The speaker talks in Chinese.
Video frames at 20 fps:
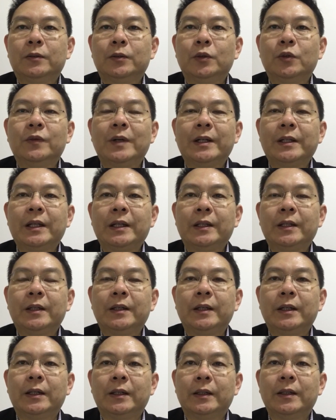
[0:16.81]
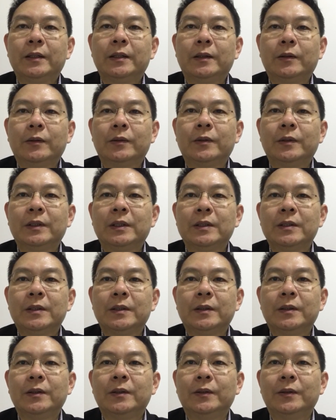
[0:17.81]
厨房里的两个老公的
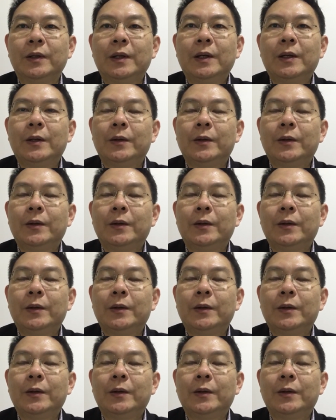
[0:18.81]
时候，